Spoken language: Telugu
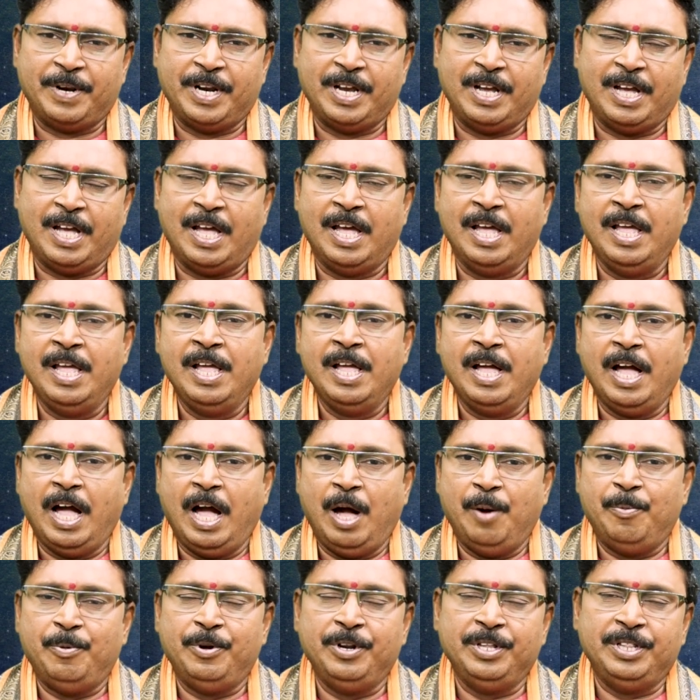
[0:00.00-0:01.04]
పరంగా
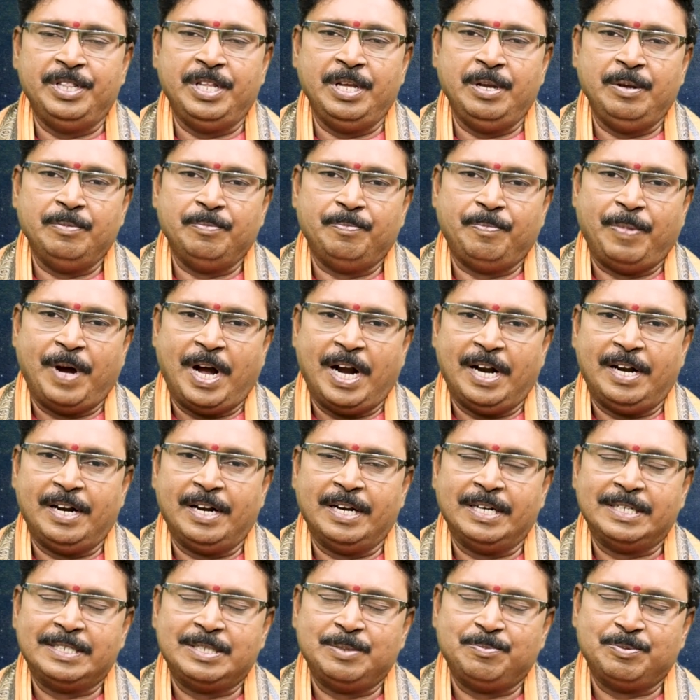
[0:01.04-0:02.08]
అభివృద్ధి
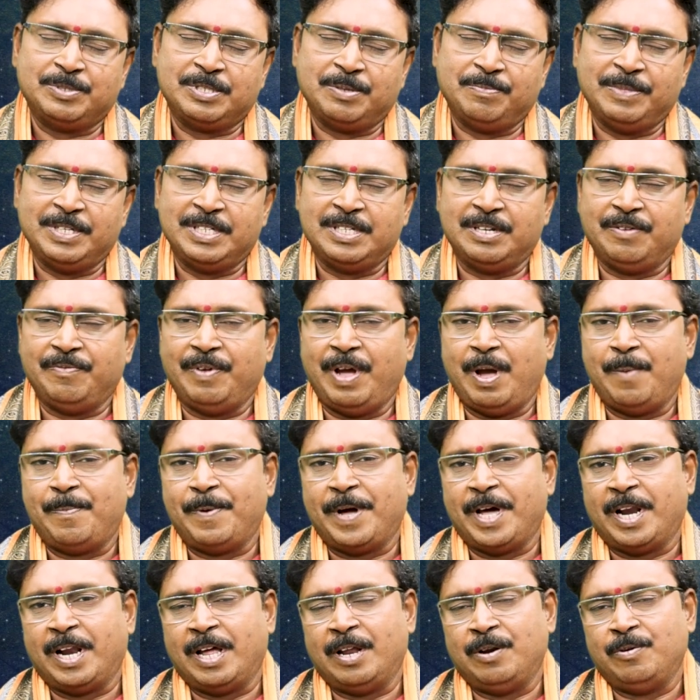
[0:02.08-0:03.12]
పార్ట్నర్షిప్ సంబంధించిన
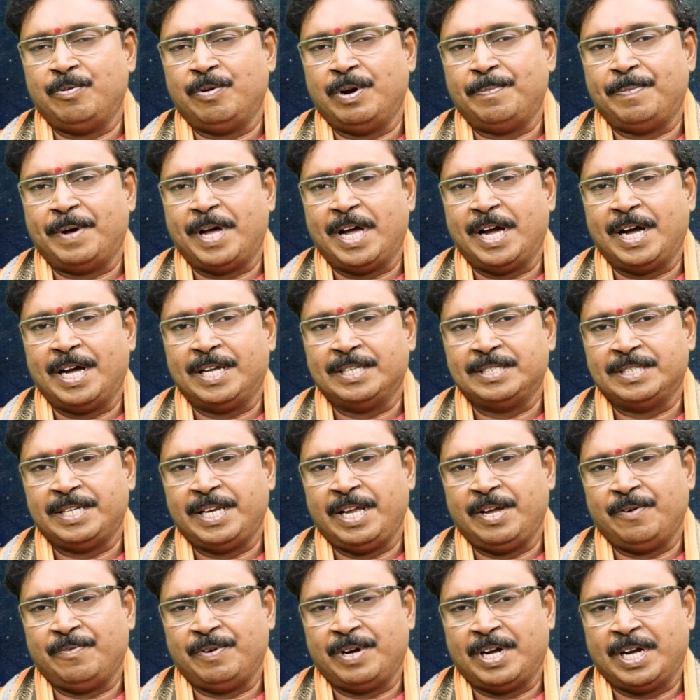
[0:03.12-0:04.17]
వ్యాపారాలు కూడా బాగా
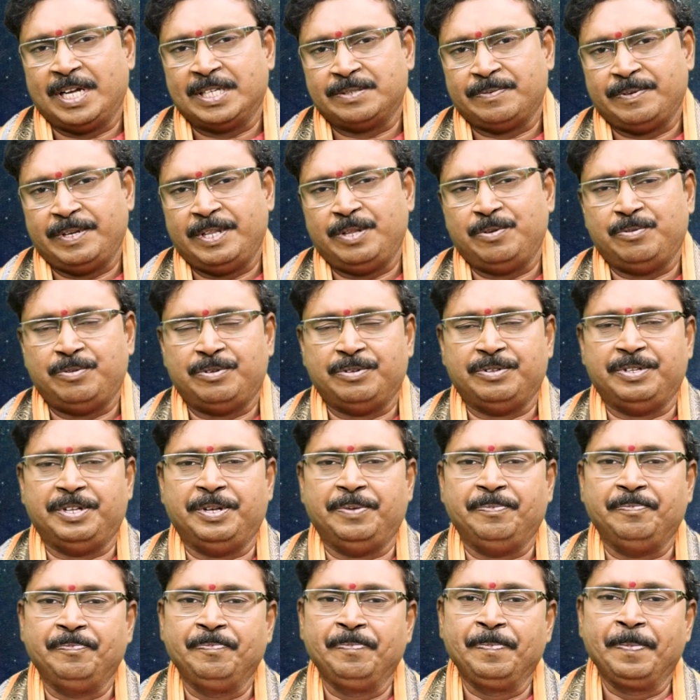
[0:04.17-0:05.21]
జరిగే అవకాశం అనేది ఉంటుంది
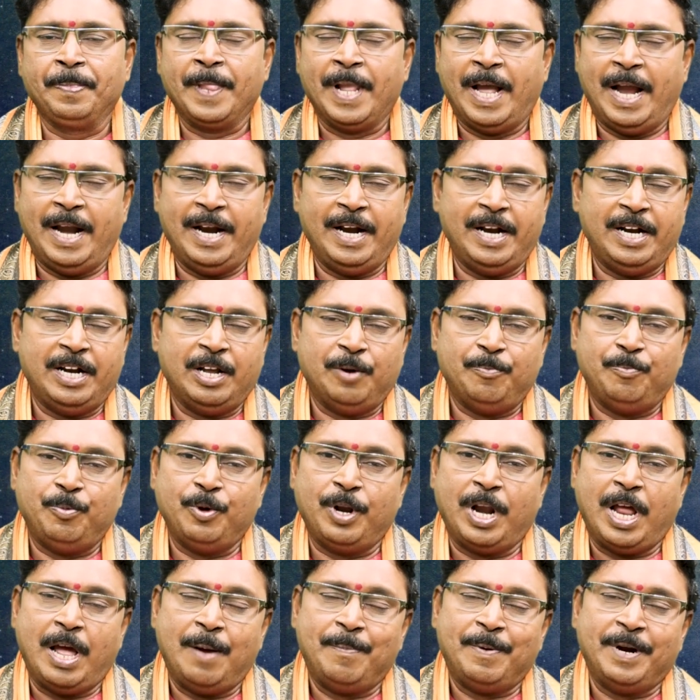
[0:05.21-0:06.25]
కానీ డబ్బు
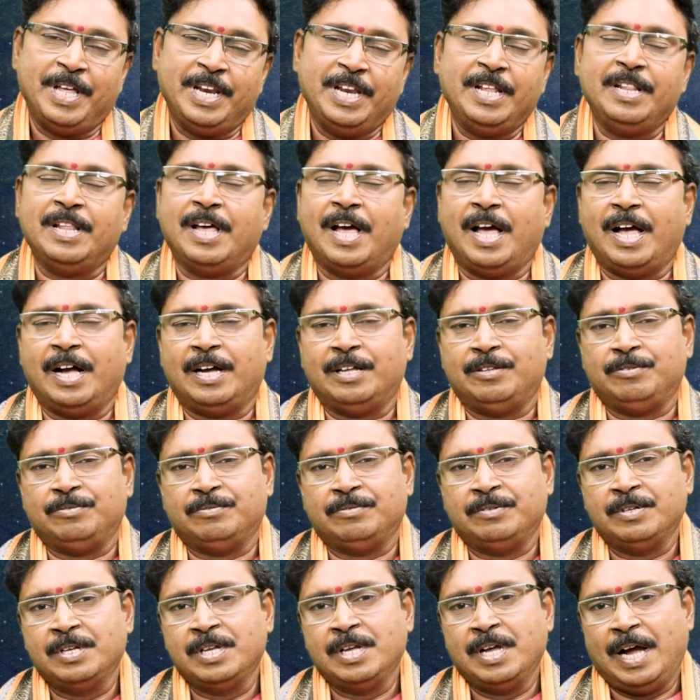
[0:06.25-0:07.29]
రాబడి అనేది ఆగదు
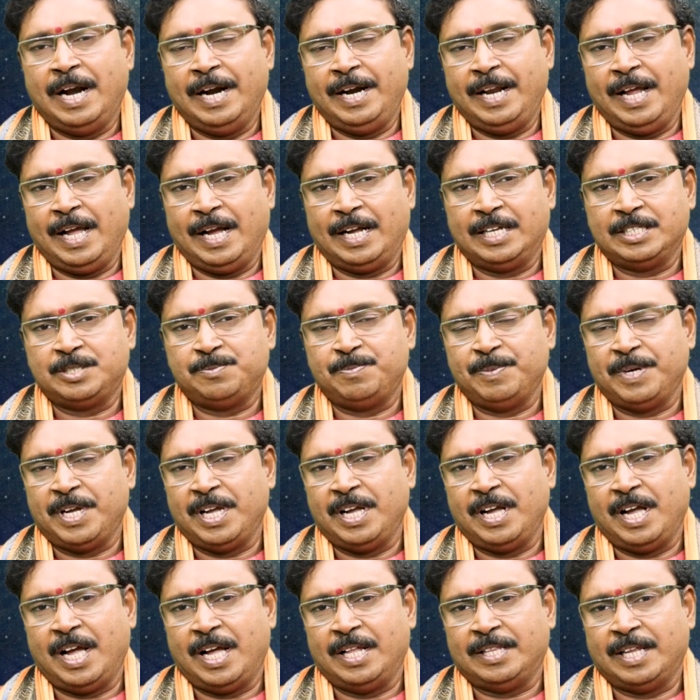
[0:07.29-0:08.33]
అంటే
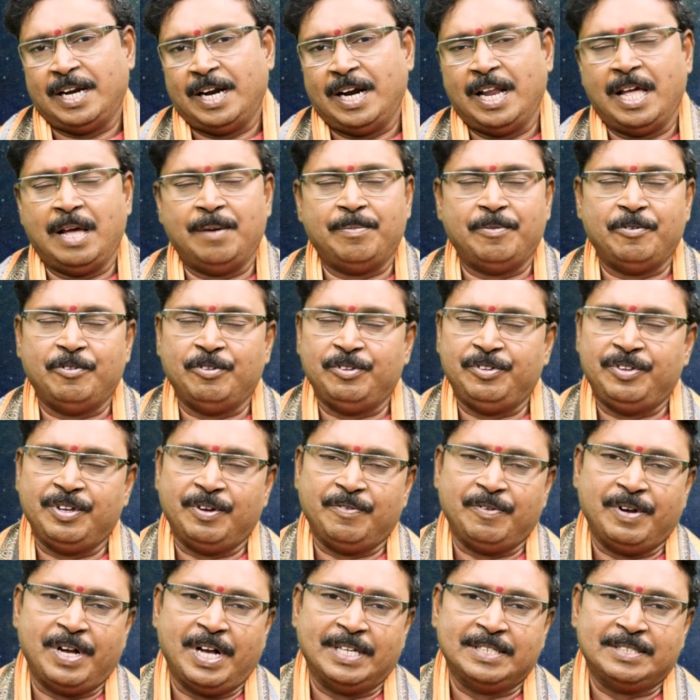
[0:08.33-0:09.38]
ఆకస్మికంగా ధనలాభం వచ్చే
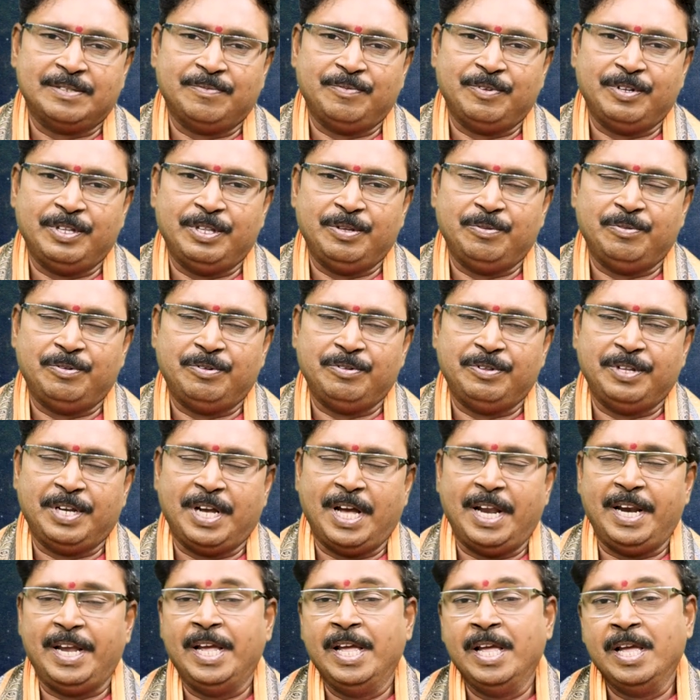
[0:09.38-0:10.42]
అవకాశం అనేది ఉంటుంది
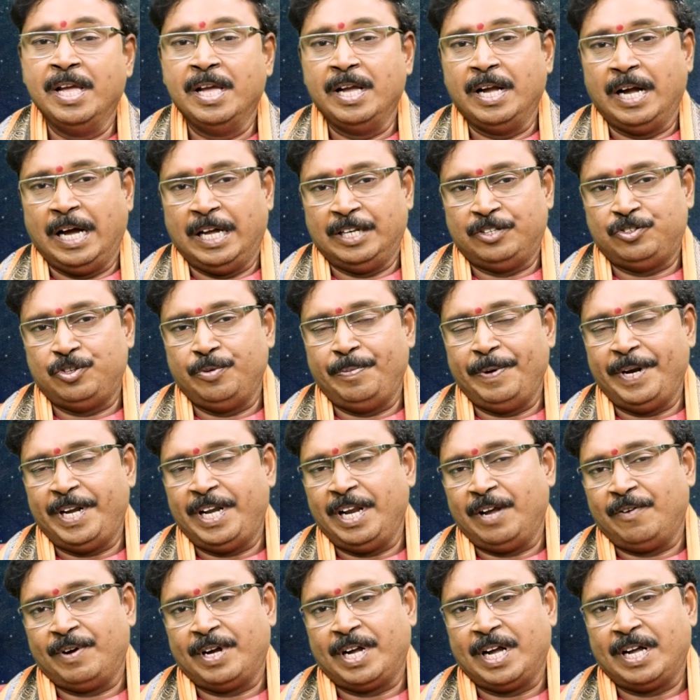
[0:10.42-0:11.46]
కానీ ఖర్చు
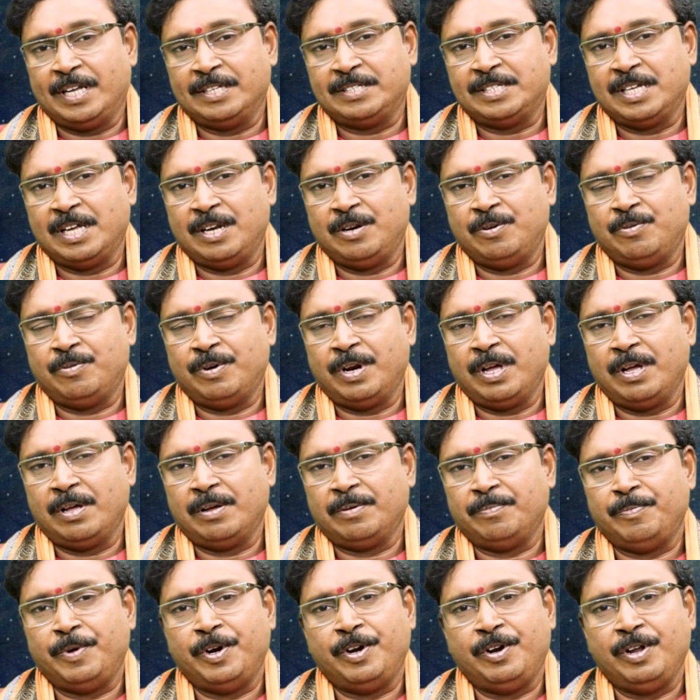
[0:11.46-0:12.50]
పెట్టే అవకాశాలు కూడా
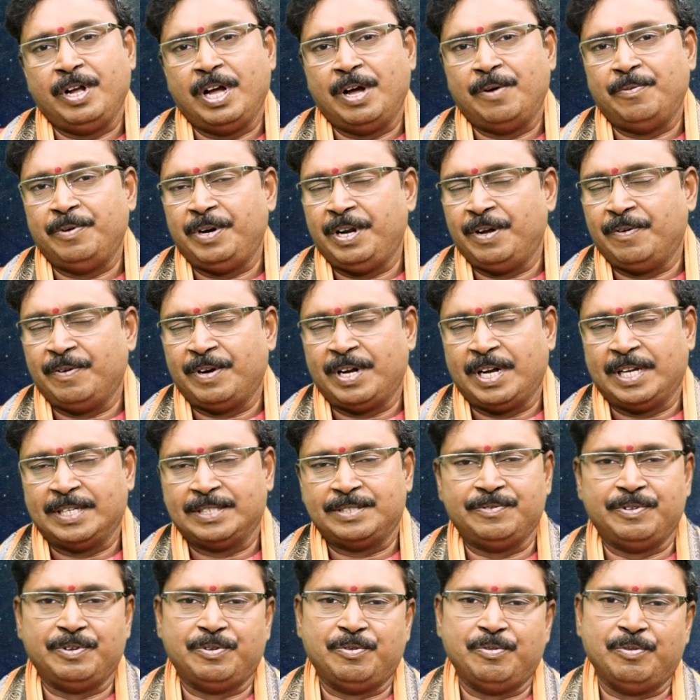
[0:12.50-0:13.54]
మెండుగా ఉండే
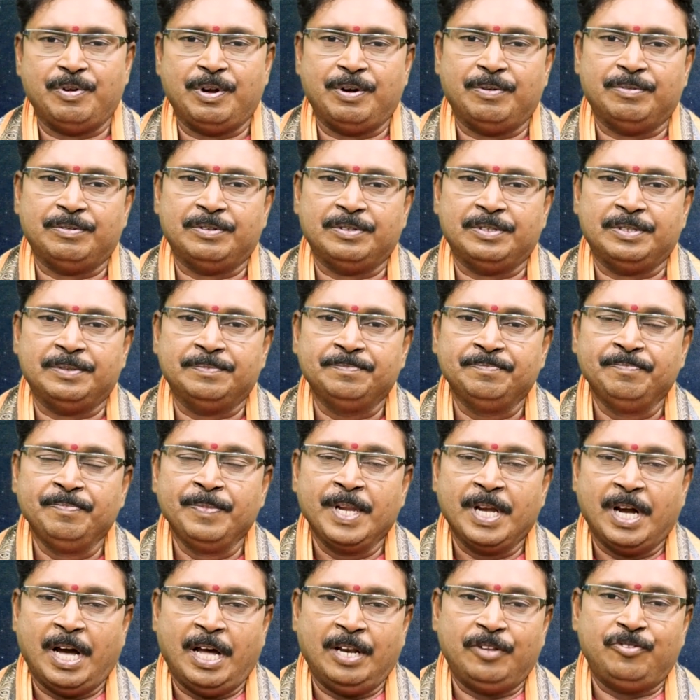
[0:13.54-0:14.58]
అవకాశం ఎక్కువగా ఉంటుంది
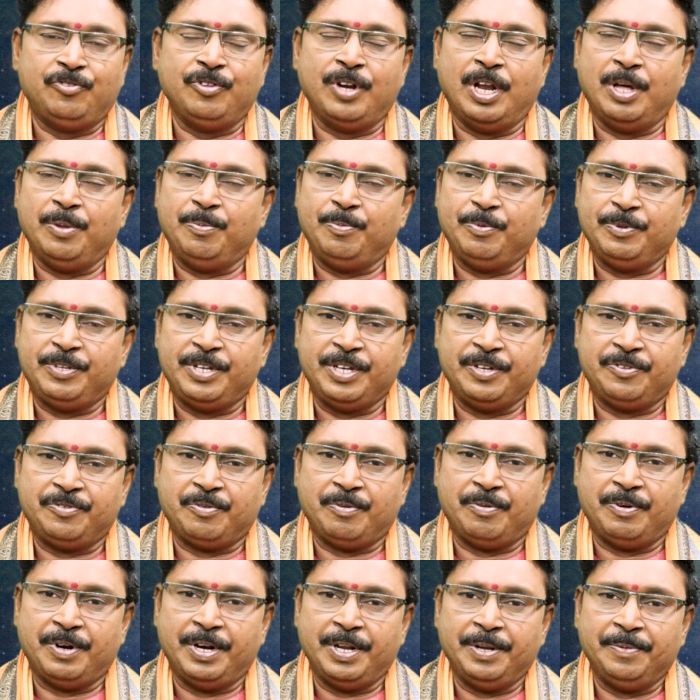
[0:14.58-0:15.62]
ఖర్చును అదుపు
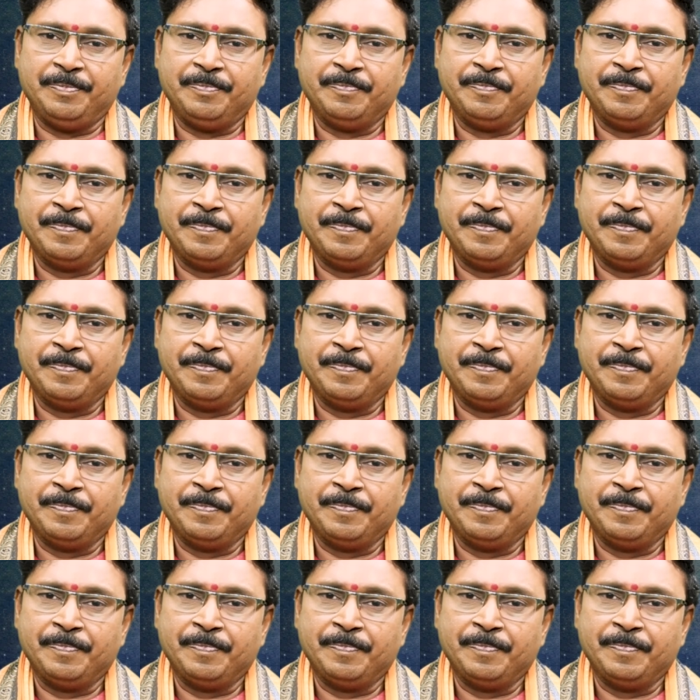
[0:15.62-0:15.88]
చేసుకోండి